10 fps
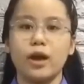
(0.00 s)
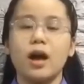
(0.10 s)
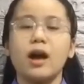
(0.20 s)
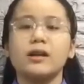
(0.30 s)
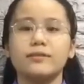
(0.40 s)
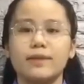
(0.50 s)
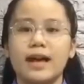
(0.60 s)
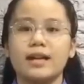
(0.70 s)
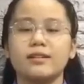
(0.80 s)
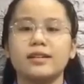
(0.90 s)
Nhưng mà
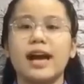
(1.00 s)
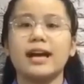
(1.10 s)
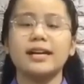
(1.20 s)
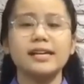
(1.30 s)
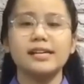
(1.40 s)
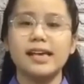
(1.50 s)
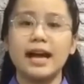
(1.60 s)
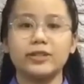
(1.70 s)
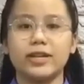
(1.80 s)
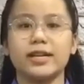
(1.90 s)
những cái giá
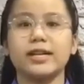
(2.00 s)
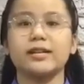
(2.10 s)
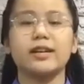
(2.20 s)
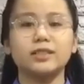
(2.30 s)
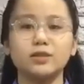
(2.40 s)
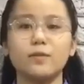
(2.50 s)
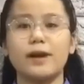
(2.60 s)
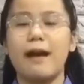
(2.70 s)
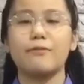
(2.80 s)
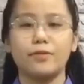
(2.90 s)
trị, những cái xúc cảm
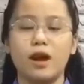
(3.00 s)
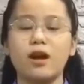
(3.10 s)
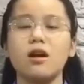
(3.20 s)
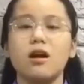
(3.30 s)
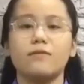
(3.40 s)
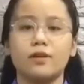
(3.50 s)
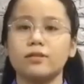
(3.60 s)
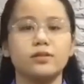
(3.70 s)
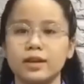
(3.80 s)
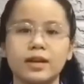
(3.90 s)
của nó vẫn giữ
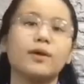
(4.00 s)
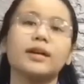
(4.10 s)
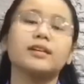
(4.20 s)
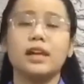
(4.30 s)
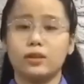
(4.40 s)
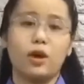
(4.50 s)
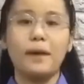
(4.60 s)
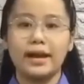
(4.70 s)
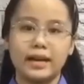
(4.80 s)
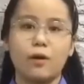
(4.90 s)
yên nguyên như là thổ ban
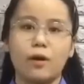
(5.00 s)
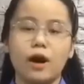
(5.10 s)
đầu.